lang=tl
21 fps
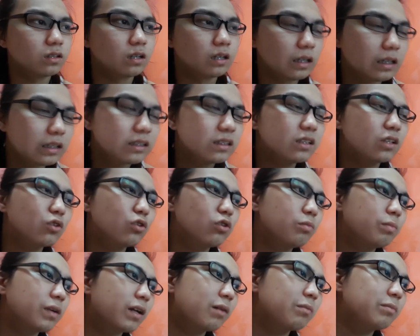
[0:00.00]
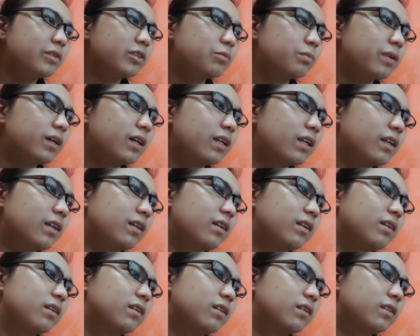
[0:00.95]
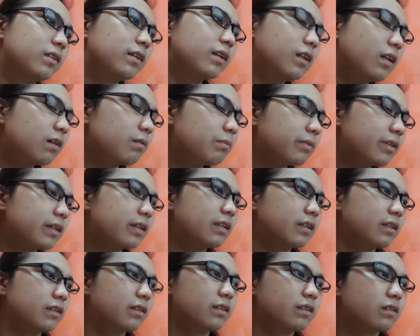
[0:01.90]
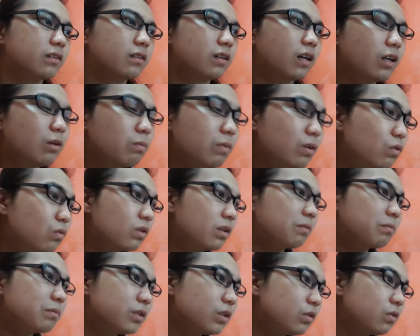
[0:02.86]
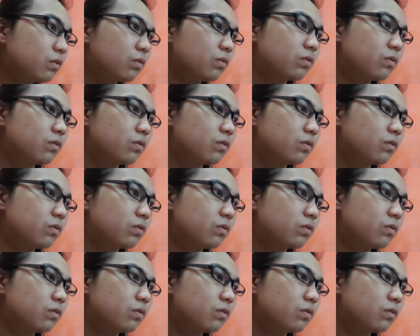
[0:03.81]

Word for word: Last na to, promise pare. Sige na pre, ano bang ulam nyo?